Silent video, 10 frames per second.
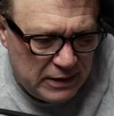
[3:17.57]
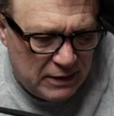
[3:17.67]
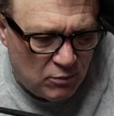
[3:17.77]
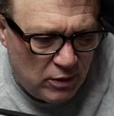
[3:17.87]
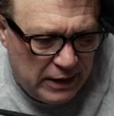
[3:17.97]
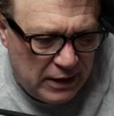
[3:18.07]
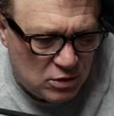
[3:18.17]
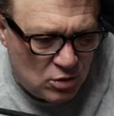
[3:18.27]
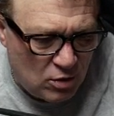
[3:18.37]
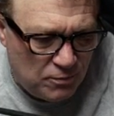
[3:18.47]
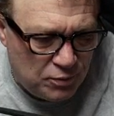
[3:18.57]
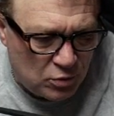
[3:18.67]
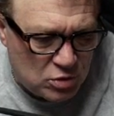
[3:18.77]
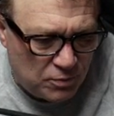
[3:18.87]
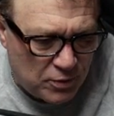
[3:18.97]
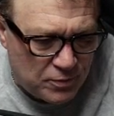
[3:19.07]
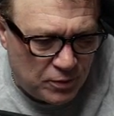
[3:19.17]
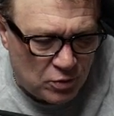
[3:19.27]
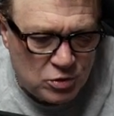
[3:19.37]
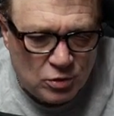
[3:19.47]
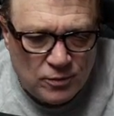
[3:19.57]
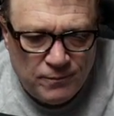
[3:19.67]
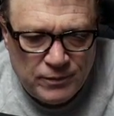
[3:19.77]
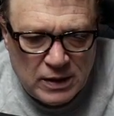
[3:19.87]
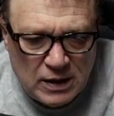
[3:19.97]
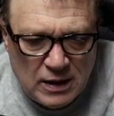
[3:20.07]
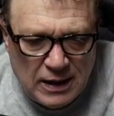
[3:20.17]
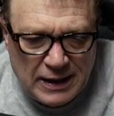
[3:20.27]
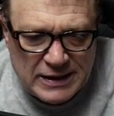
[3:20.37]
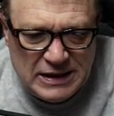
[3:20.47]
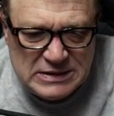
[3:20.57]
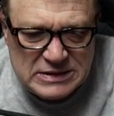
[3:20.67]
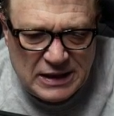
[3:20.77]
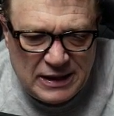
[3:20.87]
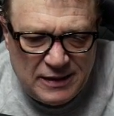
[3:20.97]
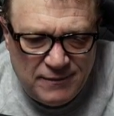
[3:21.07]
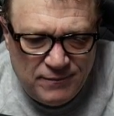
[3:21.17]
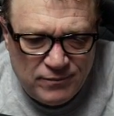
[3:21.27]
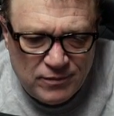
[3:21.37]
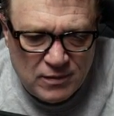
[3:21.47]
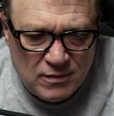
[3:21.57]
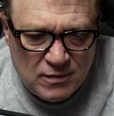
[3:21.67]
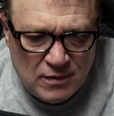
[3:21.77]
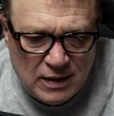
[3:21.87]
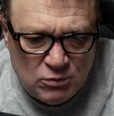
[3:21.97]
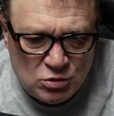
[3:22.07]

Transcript: miremos esto punto por punto. Aquí está el